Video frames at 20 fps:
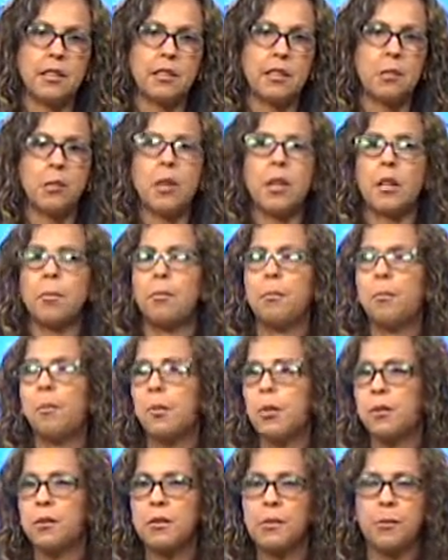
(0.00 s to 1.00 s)
un
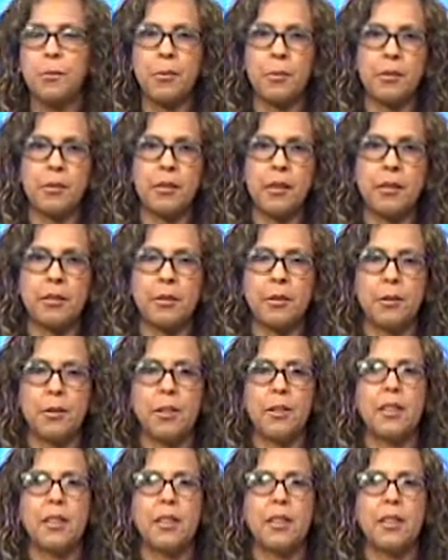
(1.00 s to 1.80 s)
hermoso proyecto